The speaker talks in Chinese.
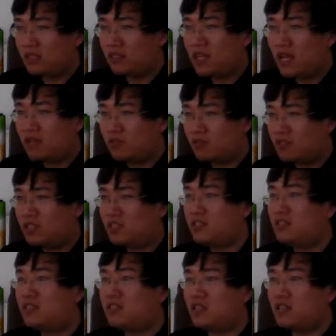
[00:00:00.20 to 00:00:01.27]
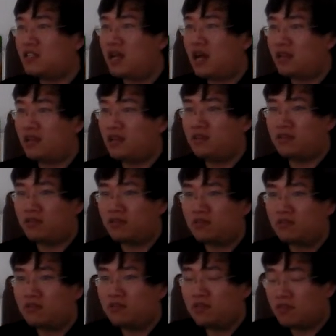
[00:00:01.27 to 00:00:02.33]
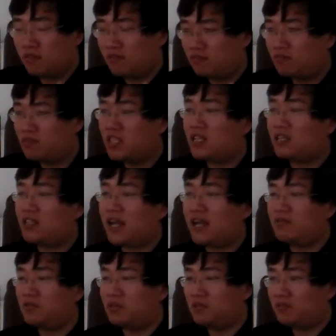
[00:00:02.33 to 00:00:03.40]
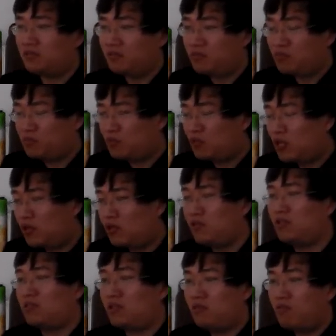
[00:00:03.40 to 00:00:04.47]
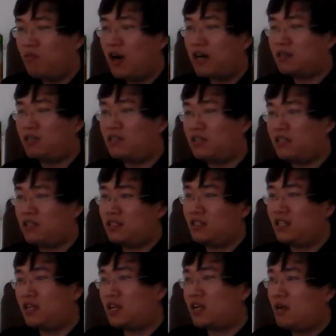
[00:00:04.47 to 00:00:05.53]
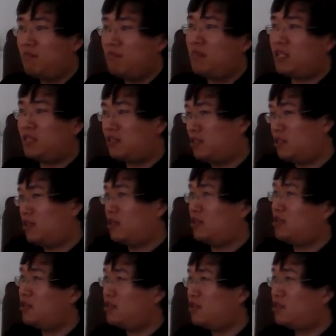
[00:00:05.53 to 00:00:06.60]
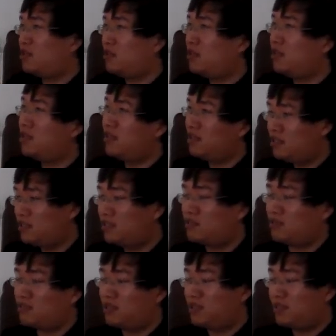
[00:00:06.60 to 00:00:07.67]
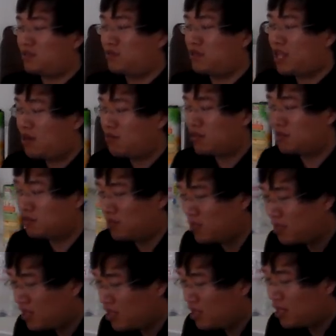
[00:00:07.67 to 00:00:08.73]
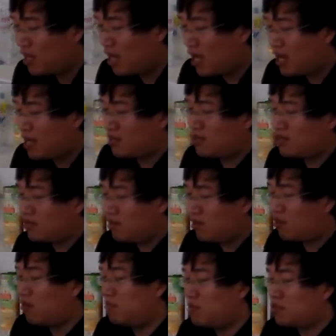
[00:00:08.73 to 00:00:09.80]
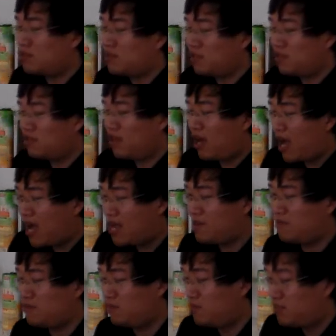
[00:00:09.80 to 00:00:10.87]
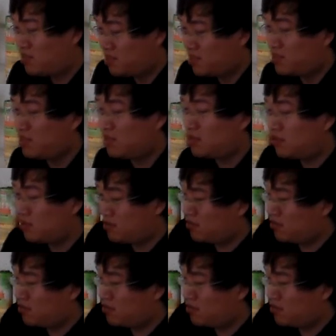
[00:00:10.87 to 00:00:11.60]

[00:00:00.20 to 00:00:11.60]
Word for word: 你在一种细节上的一种这种无限探索，最后你忘记了你那个根本的那个核心的东西，所以他会说，汉孔孟之后，汉儒只有